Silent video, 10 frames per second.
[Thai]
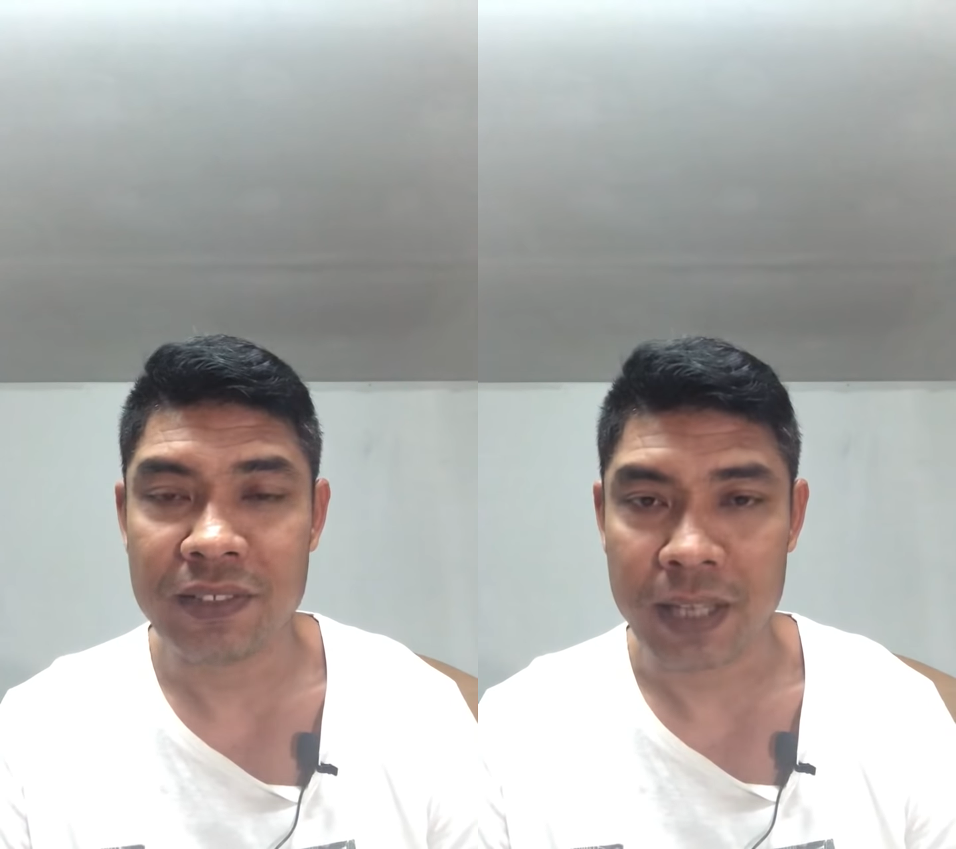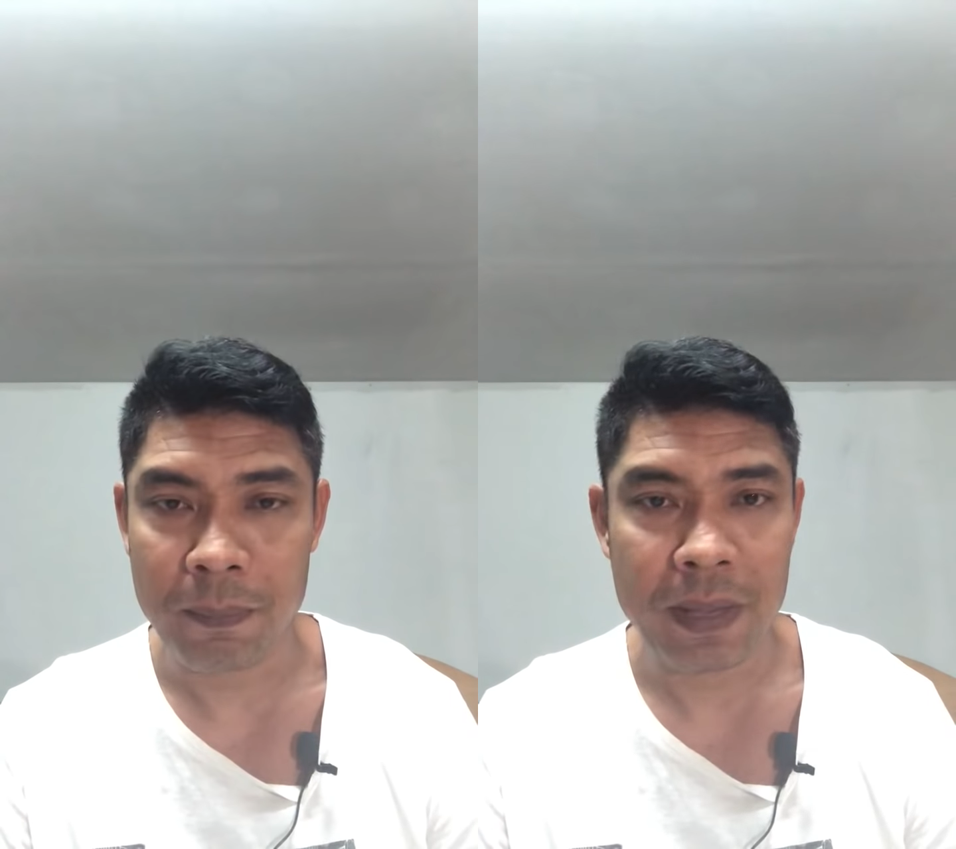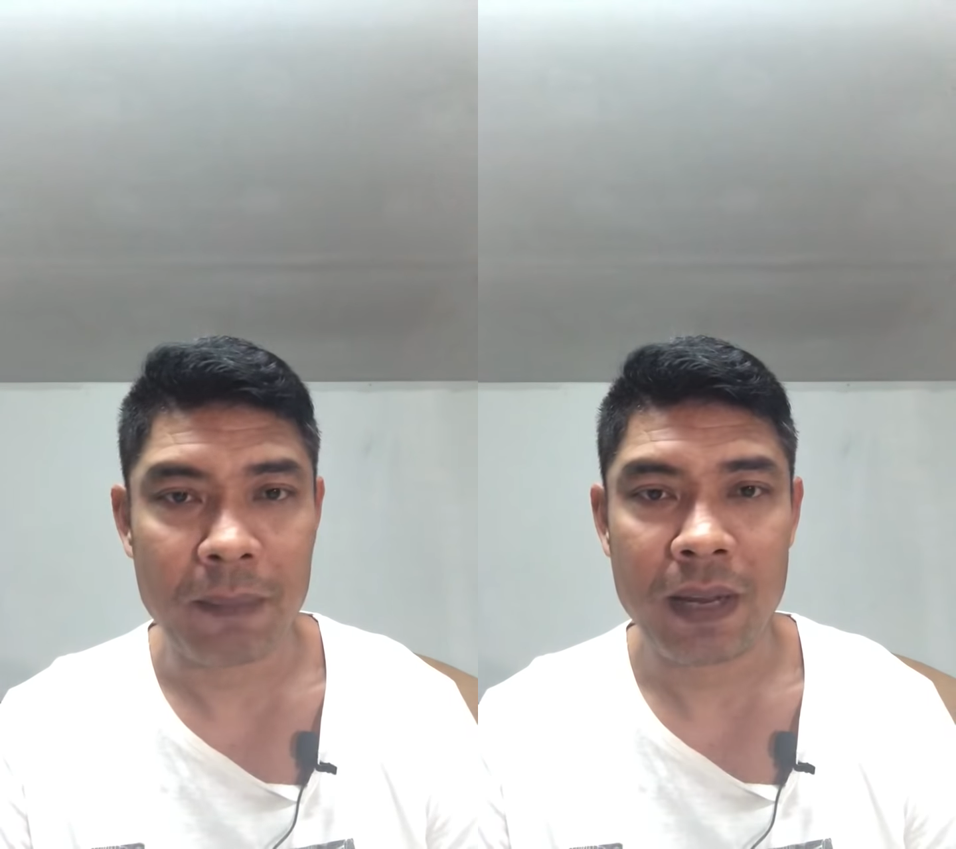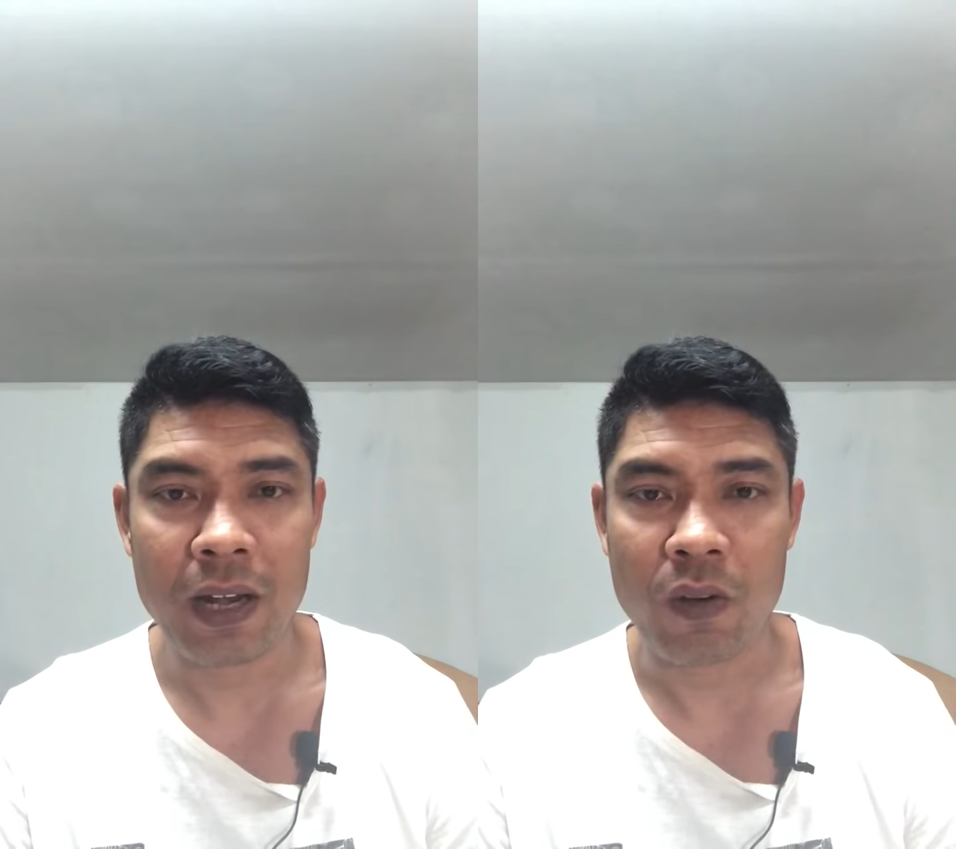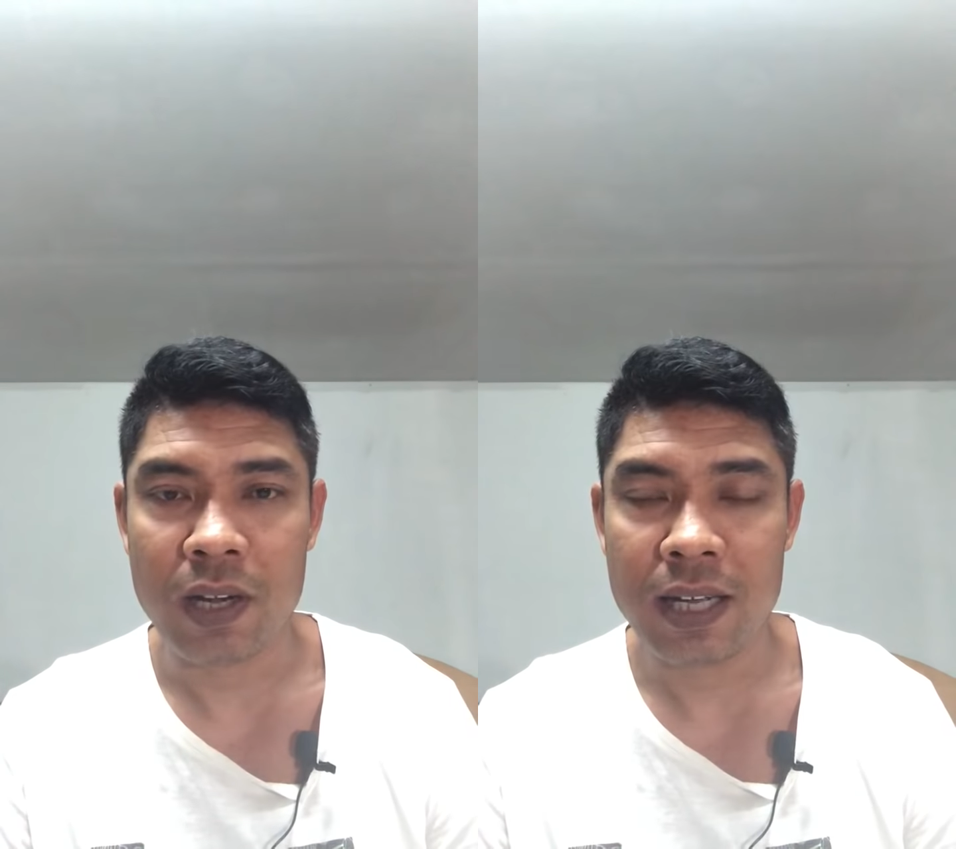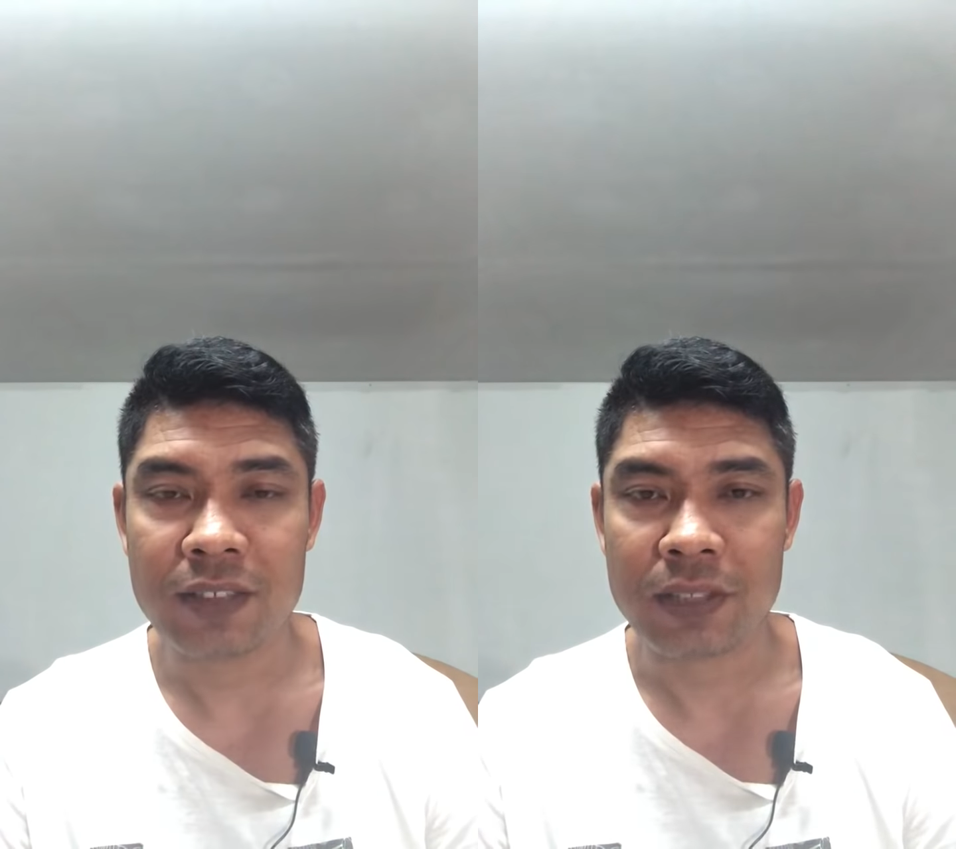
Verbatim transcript: เสียเปรียบแน่นอนเรื่อง